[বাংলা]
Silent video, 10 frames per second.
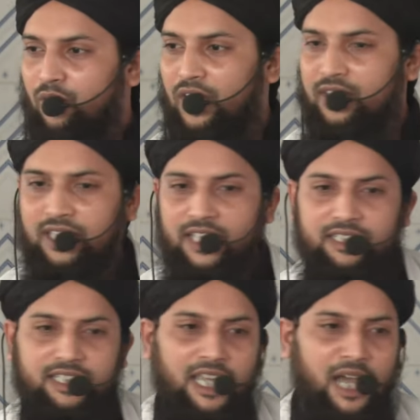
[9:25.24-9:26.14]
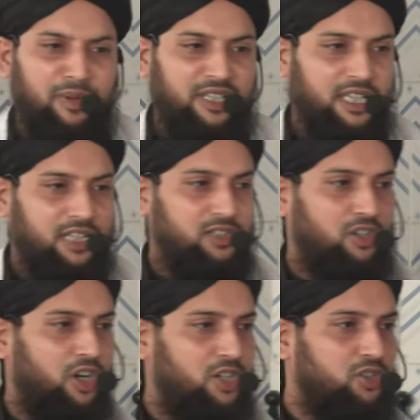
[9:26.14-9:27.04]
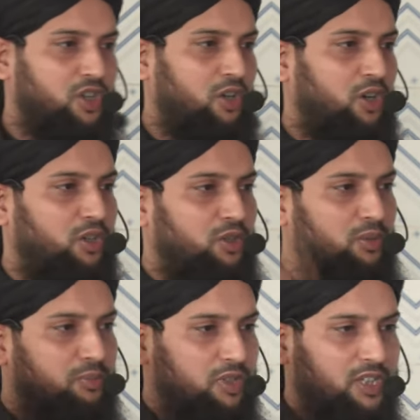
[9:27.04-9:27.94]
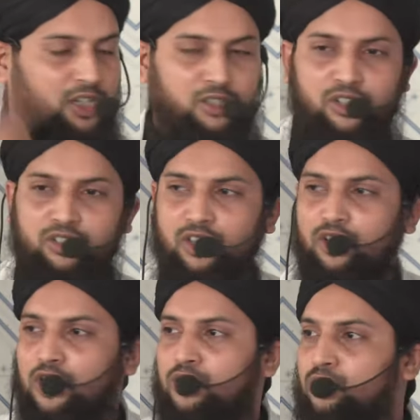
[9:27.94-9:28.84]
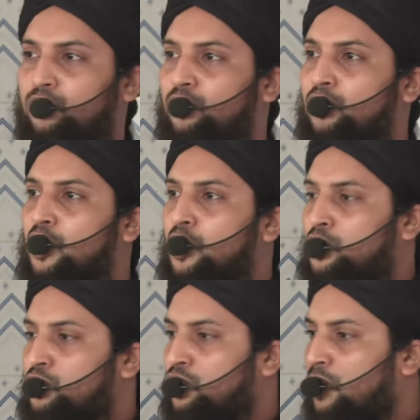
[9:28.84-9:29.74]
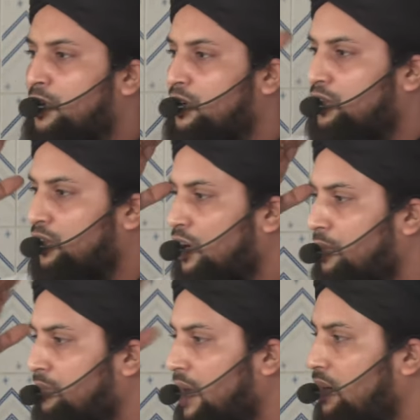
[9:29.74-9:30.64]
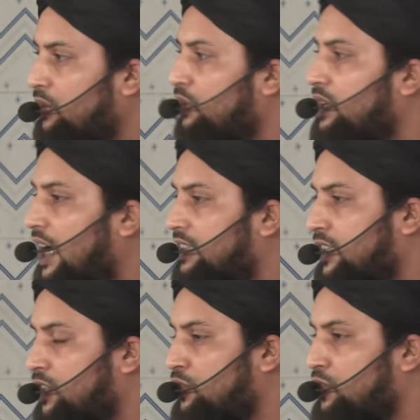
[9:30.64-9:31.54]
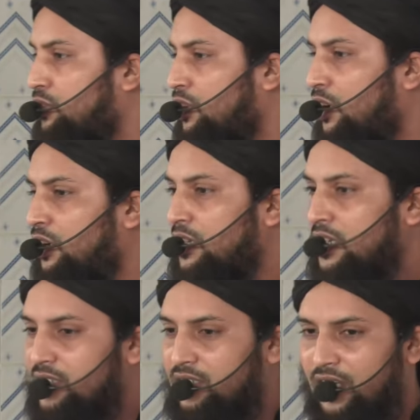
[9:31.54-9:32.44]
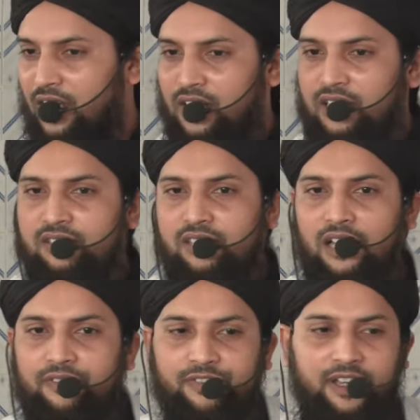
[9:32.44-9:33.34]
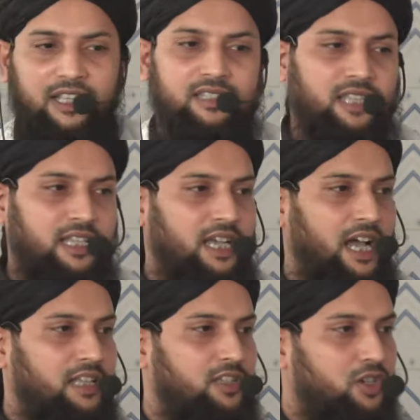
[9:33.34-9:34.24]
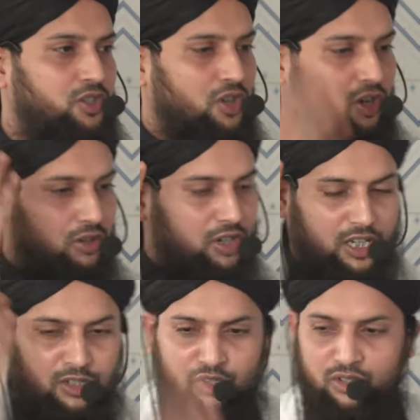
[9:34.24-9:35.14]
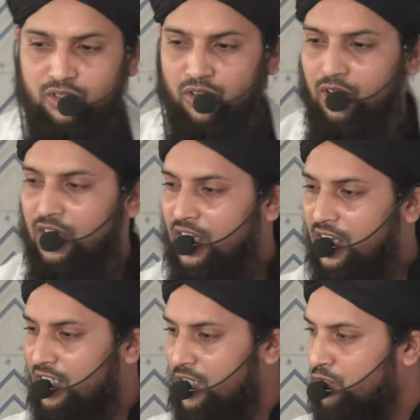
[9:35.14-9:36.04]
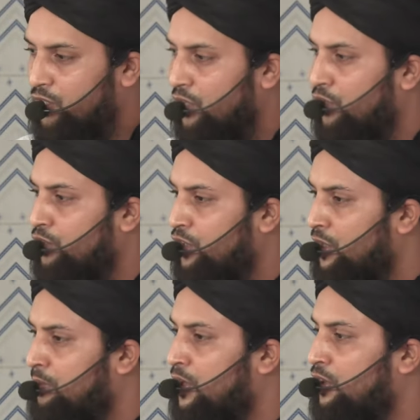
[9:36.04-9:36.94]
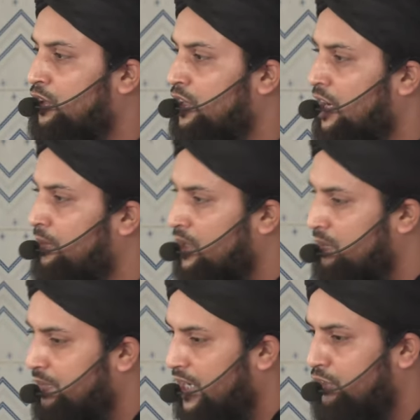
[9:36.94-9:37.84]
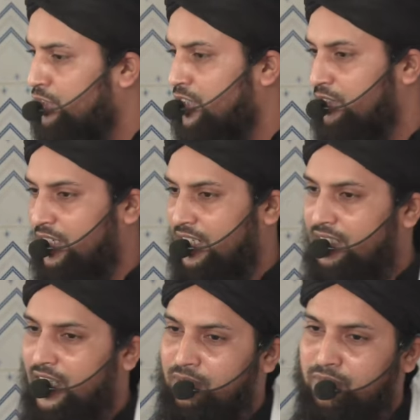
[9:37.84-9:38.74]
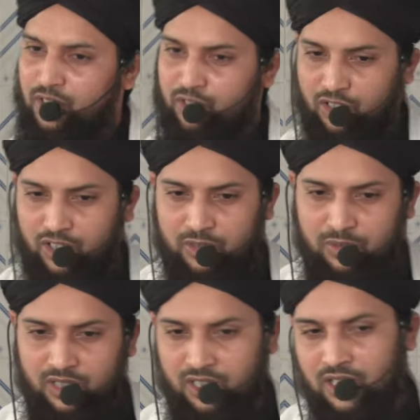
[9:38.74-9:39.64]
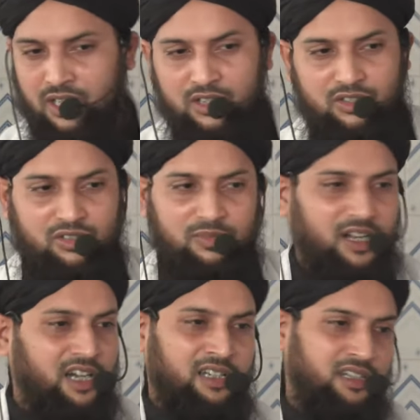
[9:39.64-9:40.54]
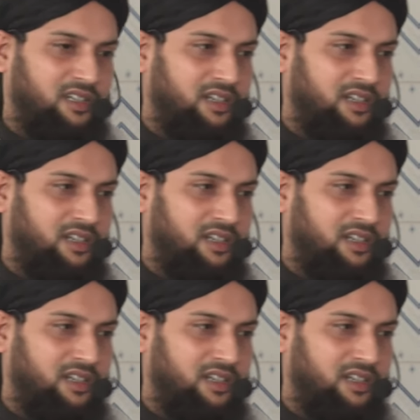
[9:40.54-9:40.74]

ওই দিনটি আমাদের নয় সকল উন্নতের জন্য নয় শুধু সমগ্র মাহলুকাতের জন্য জিন ইনসান ফেরস্তা যা আছে সকলের জন্য এটা স্মরণীয় বরণীয় এবং পালনীয় হয়ে থাকবে সকলে বলি সুভান